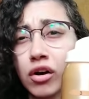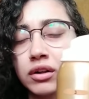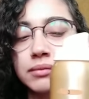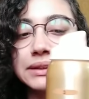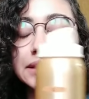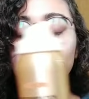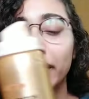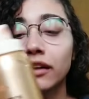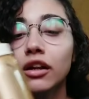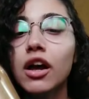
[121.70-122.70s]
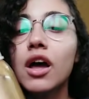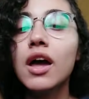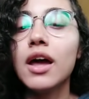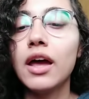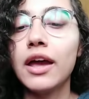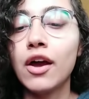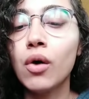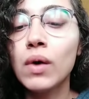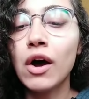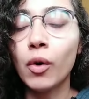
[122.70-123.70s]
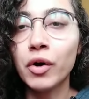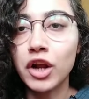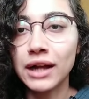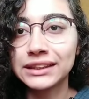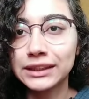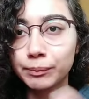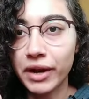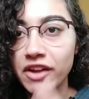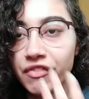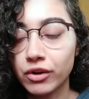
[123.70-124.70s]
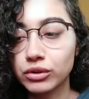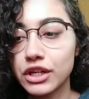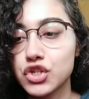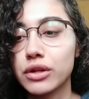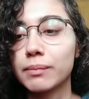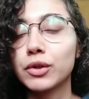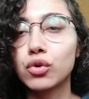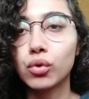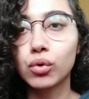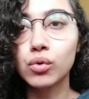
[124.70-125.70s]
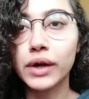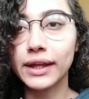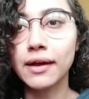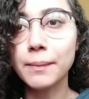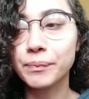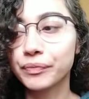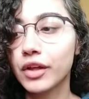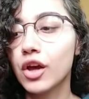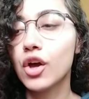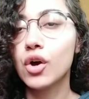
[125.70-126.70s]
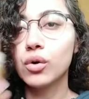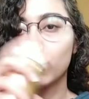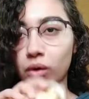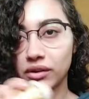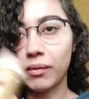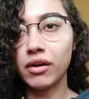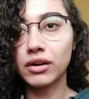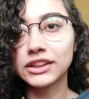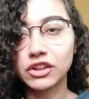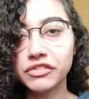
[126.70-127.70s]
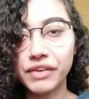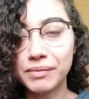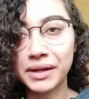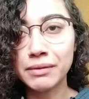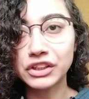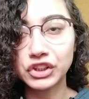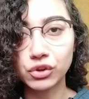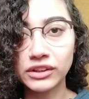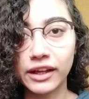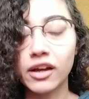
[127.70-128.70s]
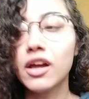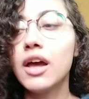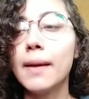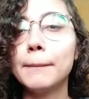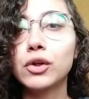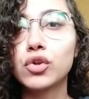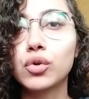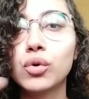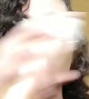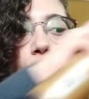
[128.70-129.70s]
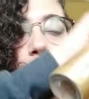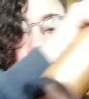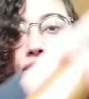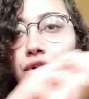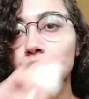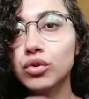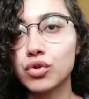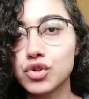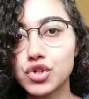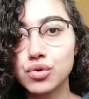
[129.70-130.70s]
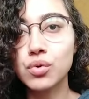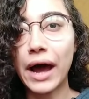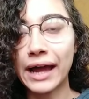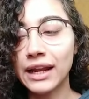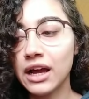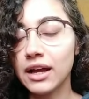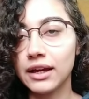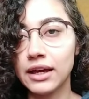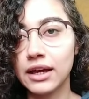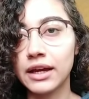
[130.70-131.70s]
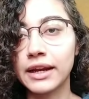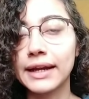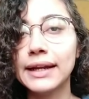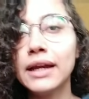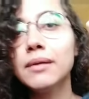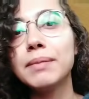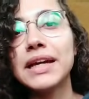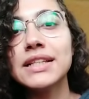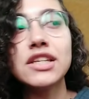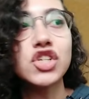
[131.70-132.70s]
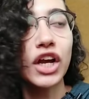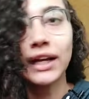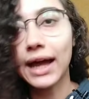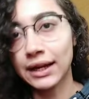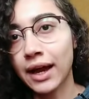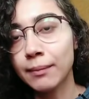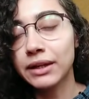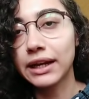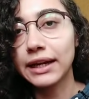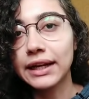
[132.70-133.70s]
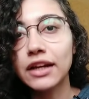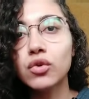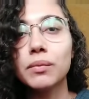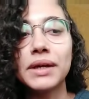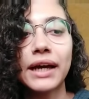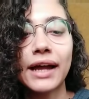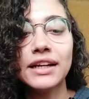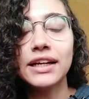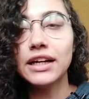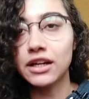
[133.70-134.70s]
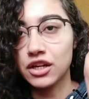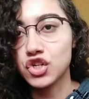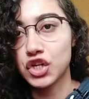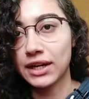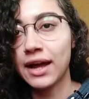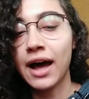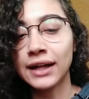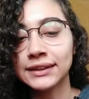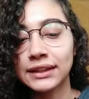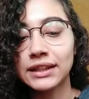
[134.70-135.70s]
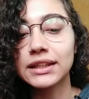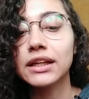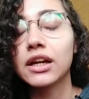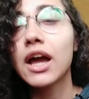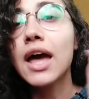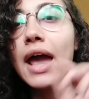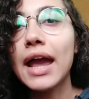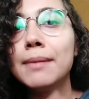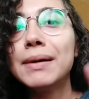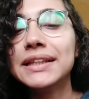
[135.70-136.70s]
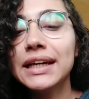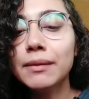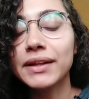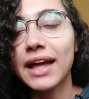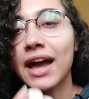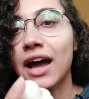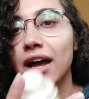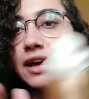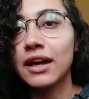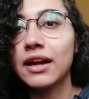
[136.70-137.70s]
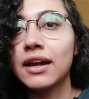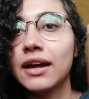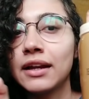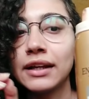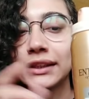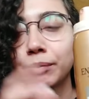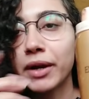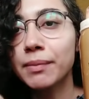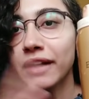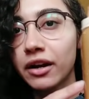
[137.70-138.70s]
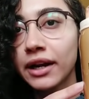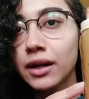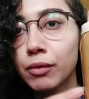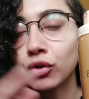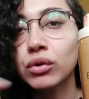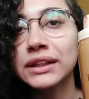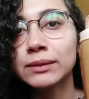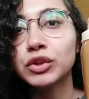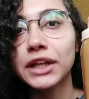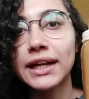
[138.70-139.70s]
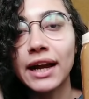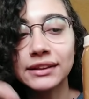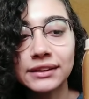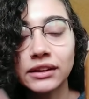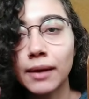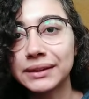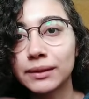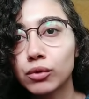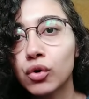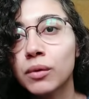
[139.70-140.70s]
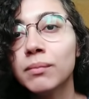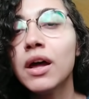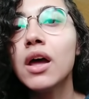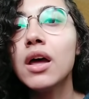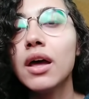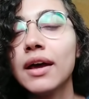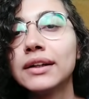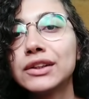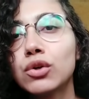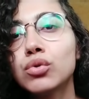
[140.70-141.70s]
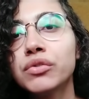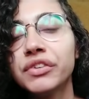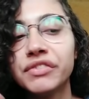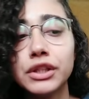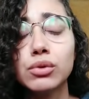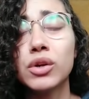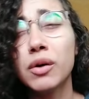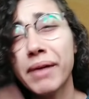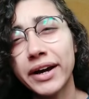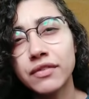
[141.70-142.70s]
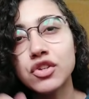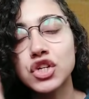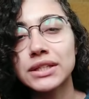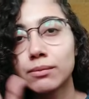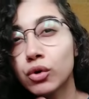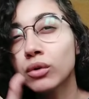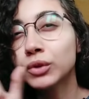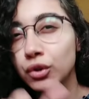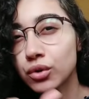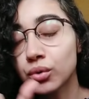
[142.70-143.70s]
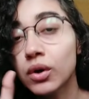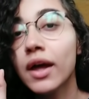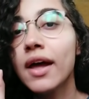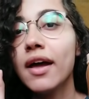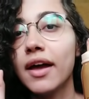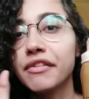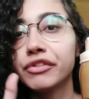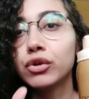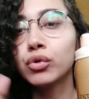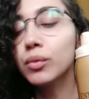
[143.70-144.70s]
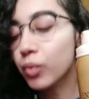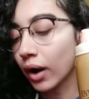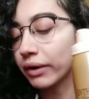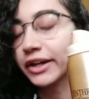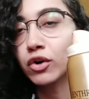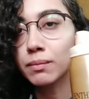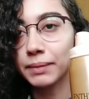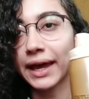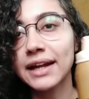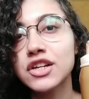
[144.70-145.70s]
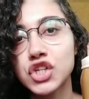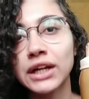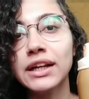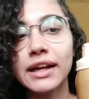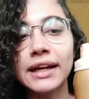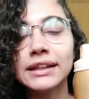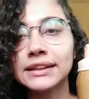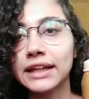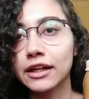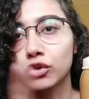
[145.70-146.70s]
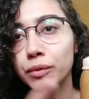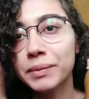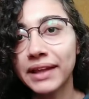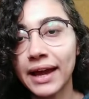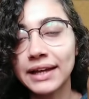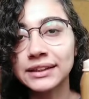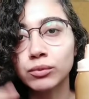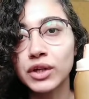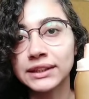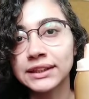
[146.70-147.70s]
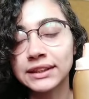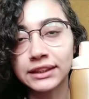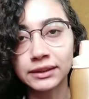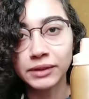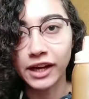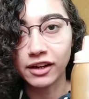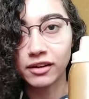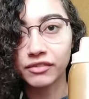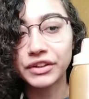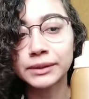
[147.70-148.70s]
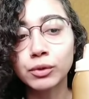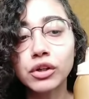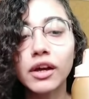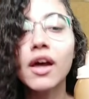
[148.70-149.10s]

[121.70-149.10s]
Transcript: غلط من زمان آه، هو عباره عن سبراي فاونديشن بترجوه كده هو طبعا خلصان فبيعمل الصوت ده بترجوه وتفضلوا ترشوه على آه، الرجلين بيدي شكل انعم للرجلين وبيخلي شكلها احسن كتير البديل بتاع آه، السبراي بتاع الرجل برضو اللي اسمه سالي هانسن هبقى اسيب لكم آه، صورته في الفيديو لو ما عرفتش هسيب لكم صورته آه، في الجروب وهوريكم بيخلي شكل الرجل ازاي الجروب بتاعي اسمه ايزيس رسمي على الفيسبوك